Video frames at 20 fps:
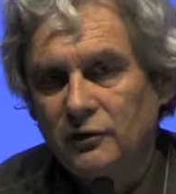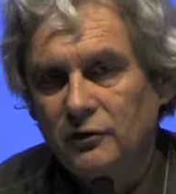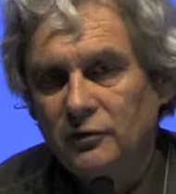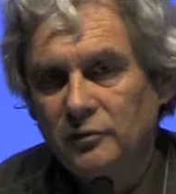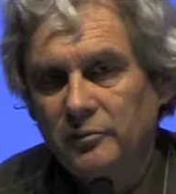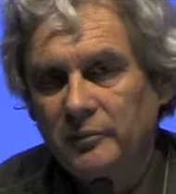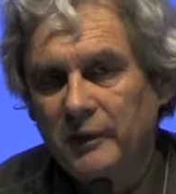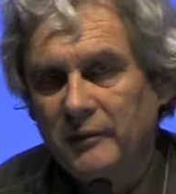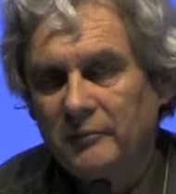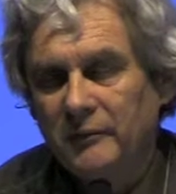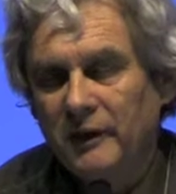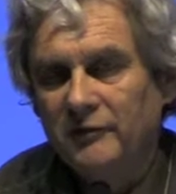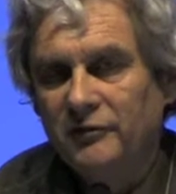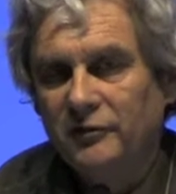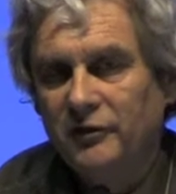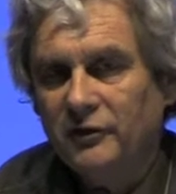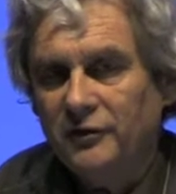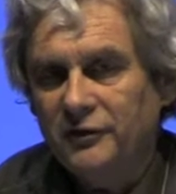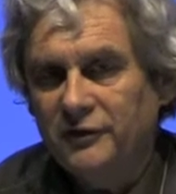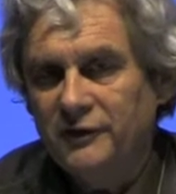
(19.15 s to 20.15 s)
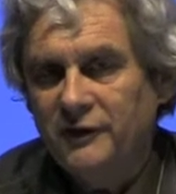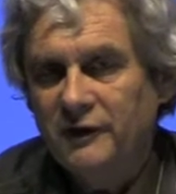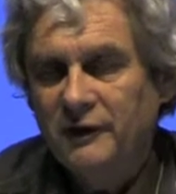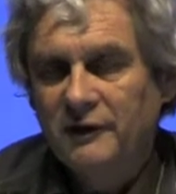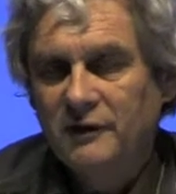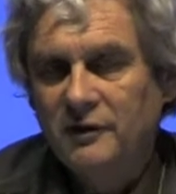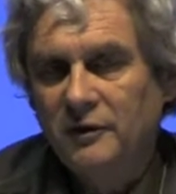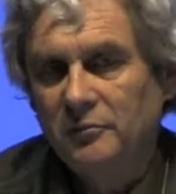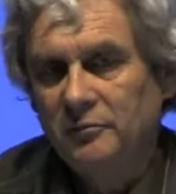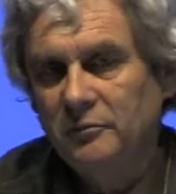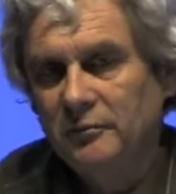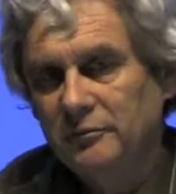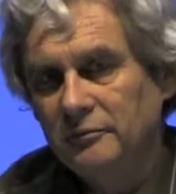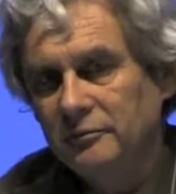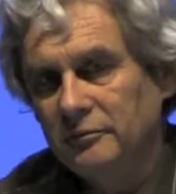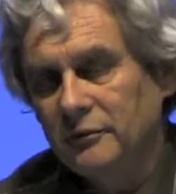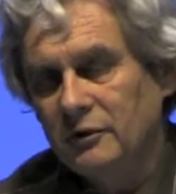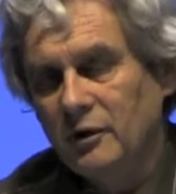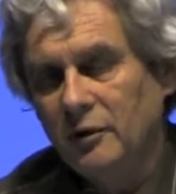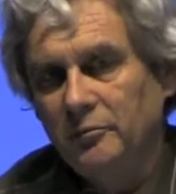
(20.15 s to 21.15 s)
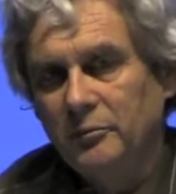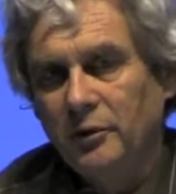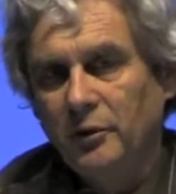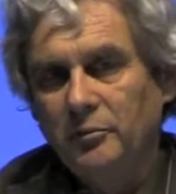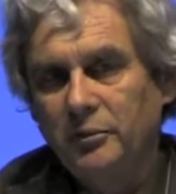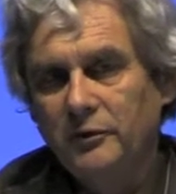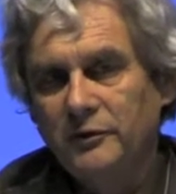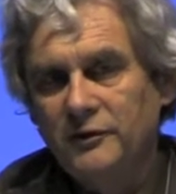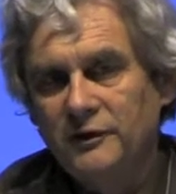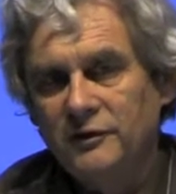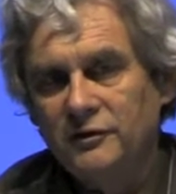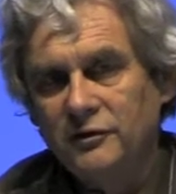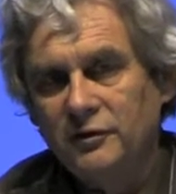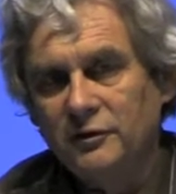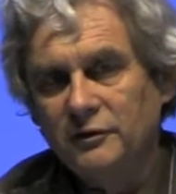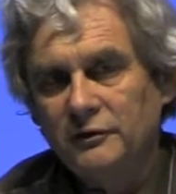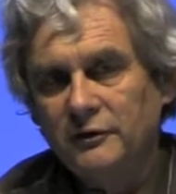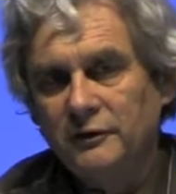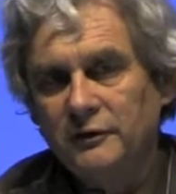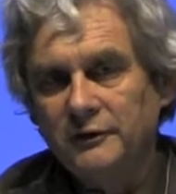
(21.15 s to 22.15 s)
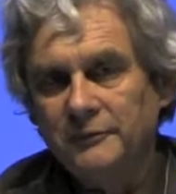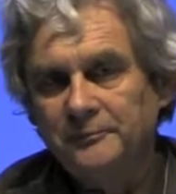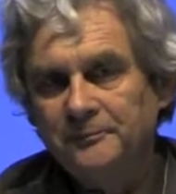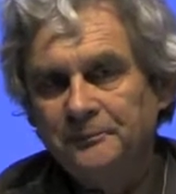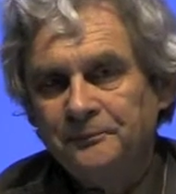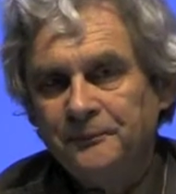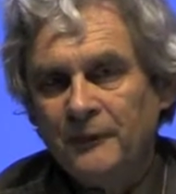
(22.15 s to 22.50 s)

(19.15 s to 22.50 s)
nous-mêmes avancé comme, comme, proposition, que